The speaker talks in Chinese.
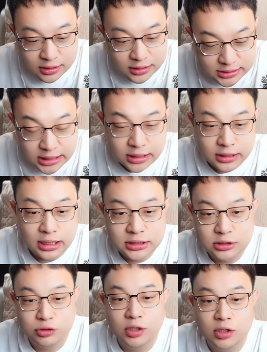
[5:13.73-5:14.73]
这个人
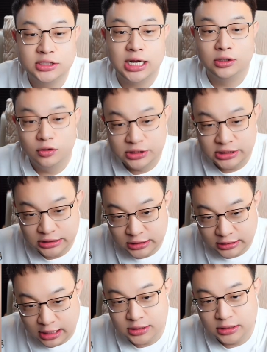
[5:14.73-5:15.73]
是有点傻到极致，
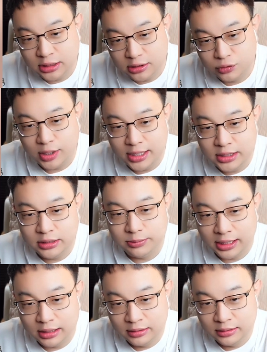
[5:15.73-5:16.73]
他是个特殊案例
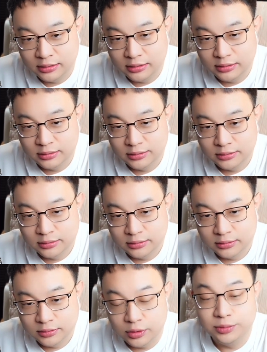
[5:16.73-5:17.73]
吧？
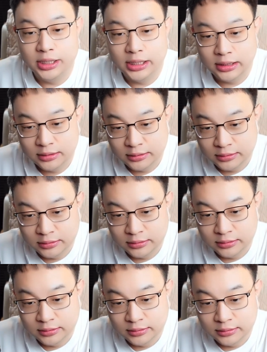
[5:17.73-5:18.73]
对不对？
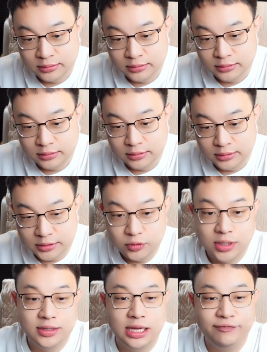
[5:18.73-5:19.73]
什么东西？就
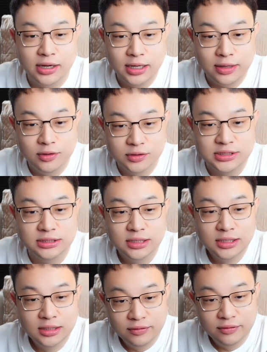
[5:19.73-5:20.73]
刚才翻跟头进，
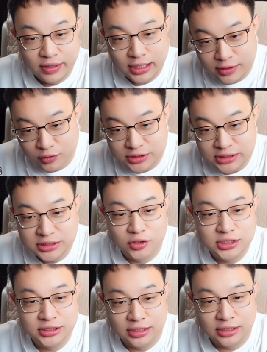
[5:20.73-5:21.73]
翻跟头进教
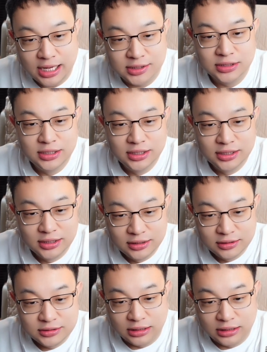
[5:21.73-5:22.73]
室长大，
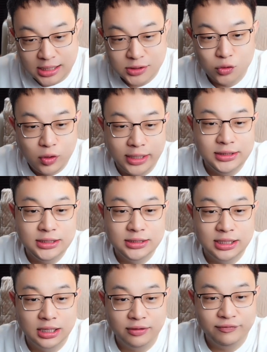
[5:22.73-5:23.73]
长大送快递
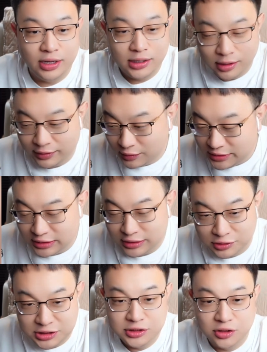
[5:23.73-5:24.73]
这个翻跟头进到
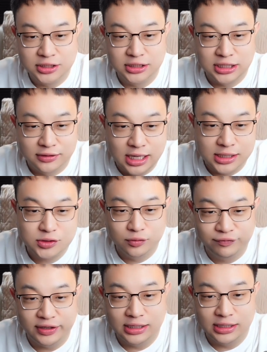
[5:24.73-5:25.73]
进教室长大送
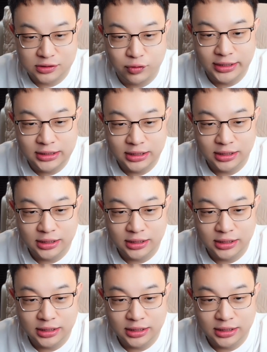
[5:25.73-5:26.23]
飞的那个快递